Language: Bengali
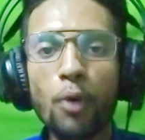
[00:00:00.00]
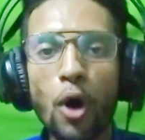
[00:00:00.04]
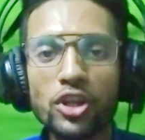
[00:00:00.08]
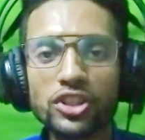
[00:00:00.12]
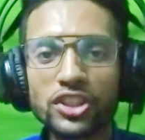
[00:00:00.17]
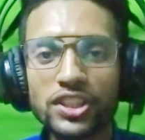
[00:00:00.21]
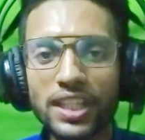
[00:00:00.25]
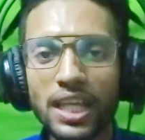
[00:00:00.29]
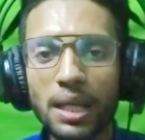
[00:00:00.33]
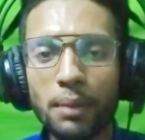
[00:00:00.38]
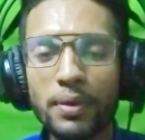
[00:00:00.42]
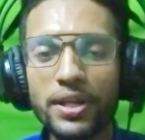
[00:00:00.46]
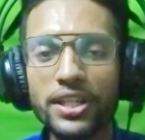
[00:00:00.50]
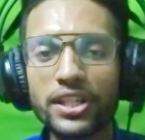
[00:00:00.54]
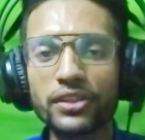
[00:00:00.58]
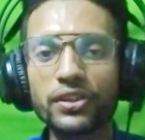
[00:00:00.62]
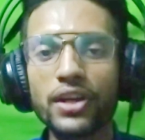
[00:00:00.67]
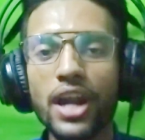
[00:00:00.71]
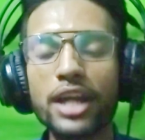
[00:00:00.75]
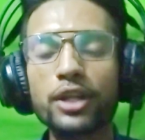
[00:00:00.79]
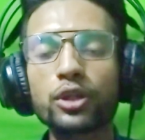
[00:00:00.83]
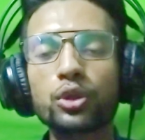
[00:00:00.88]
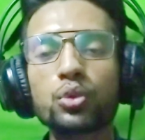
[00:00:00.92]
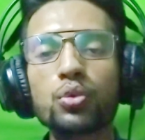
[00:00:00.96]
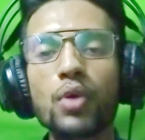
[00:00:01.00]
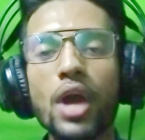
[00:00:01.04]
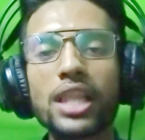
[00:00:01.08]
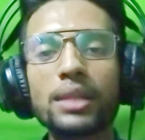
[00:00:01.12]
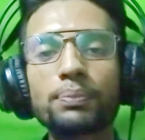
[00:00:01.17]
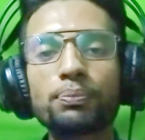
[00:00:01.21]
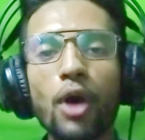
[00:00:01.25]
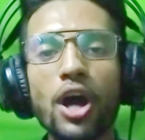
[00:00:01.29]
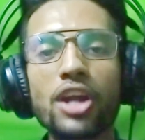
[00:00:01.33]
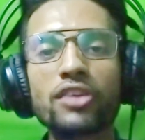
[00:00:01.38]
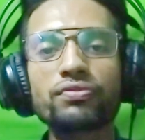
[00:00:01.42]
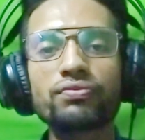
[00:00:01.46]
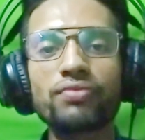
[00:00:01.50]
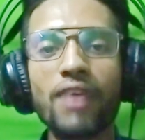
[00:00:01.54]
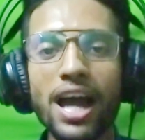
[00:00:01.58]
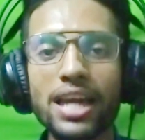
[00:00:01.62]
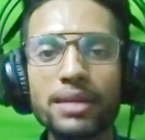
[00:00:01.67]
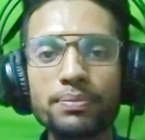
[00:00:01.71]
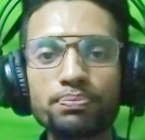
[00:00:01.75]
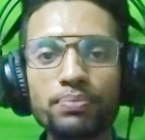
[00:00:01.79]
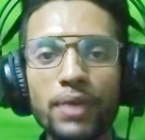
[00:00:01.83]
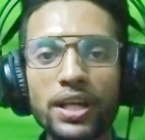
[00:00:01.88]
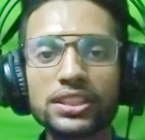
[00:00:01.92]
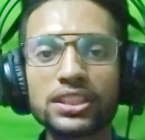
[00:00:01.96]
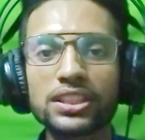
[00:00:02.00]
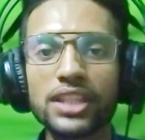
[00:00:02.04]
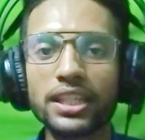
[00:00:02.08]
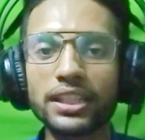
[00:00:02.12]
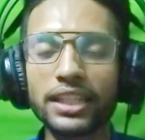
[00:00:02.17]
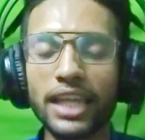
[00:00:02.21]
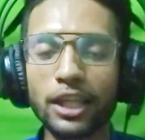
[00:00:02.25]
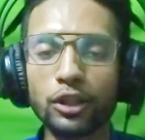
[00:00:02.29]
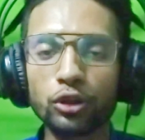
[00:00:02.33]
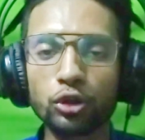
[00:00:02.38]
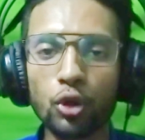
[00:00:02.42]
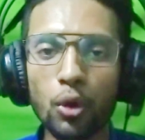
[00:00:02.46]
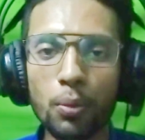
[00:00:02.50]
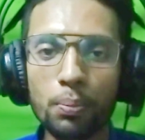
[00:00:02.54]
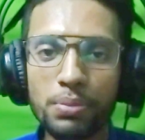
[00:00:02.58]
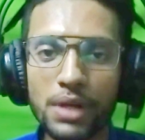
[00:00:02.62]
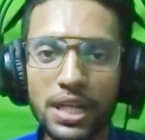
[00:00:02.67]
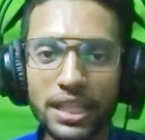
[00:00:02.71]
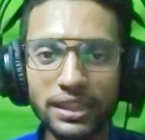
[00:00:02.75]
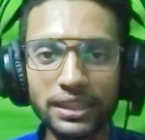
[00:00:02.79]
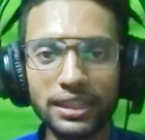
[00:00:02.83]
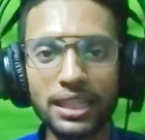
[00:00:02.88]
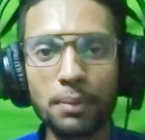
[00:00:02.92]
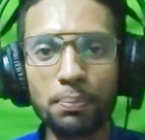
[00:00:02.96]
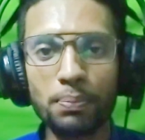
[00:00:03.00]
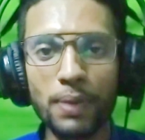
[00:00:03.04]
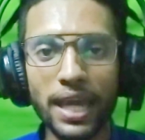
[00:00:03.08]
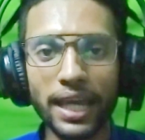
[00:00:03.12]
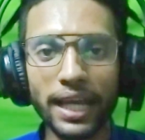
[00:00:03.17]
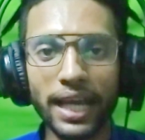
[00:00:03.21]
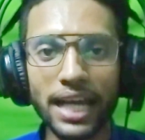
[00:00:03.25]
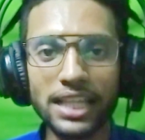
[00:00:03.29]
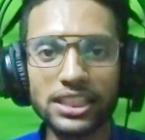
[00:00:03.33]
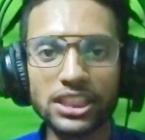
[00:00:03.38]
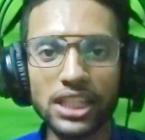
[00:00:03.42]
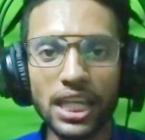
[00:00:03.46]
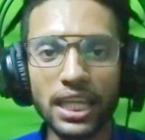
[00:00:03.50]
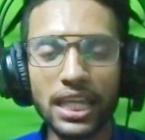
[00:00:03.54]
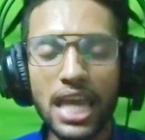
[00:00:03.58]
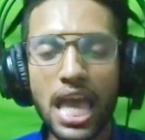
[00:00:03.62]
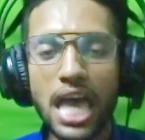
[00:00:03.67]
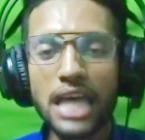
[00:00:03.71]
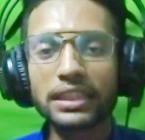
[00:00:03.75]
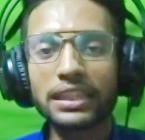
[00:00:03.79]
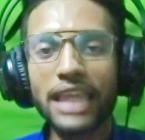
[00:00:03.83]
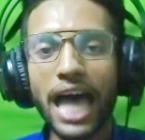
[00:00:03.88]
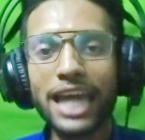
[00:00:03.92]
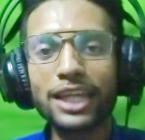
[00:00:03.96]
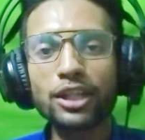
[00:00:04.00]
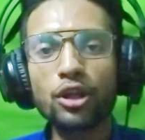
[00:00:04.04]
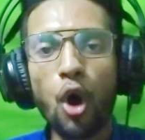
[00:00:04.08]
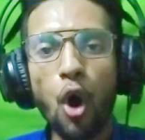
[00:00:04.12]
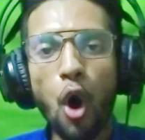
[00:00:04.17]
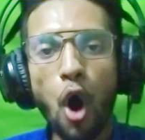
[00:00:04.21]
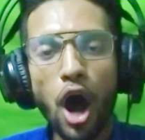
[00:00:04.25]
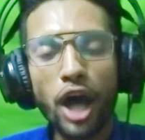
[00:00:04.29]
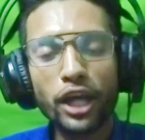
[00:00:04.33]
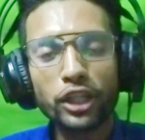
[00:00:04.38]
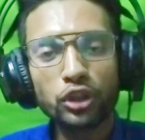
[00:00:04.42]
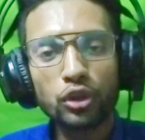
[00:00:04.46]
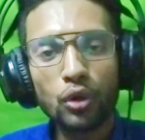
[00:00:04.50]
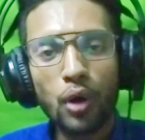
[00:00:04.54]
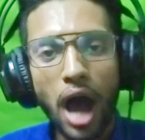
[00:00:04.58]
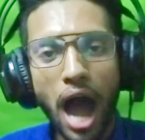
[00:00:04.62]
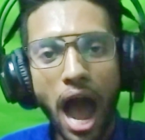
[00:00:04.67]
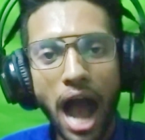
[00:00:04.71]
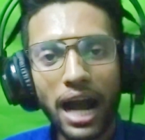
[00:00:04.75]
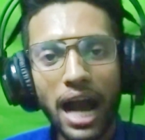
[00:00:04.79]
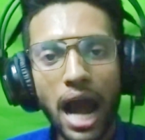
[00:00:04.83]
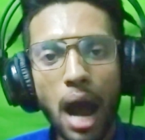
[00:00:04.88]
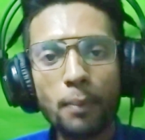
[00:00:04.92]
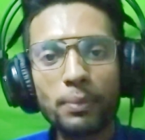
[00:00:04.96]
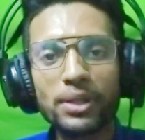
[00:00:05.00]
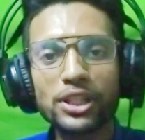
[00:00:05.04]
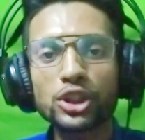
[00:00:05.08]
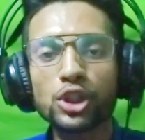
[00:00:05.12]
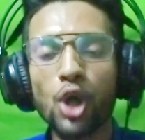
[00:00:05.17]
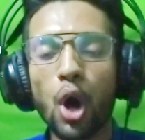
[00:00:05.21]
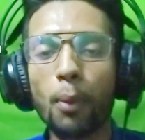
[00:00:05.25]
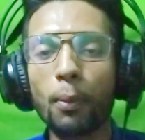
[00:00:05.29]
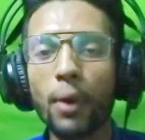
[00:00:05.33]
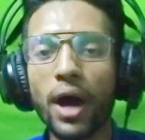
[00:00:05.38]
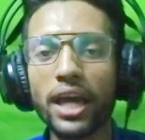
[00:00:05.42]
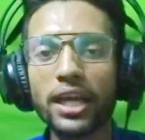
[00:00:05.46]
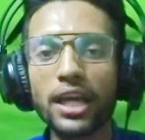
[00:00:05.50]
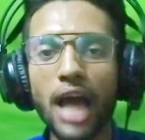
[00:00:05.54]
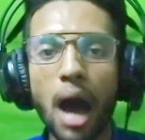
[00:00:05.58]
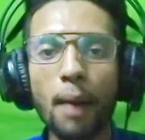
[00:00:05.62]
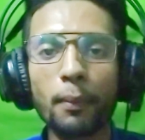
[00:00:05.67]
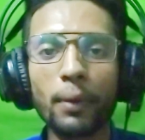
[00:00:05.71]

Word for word: পজিটিভিটি রেট টুয়েলভ পয়েন্ট ফাইভ পার্সেন্ট কিন্তু বৃদ্ধি পেয়ে গেছে তাই হয়তো আগামী সময়ে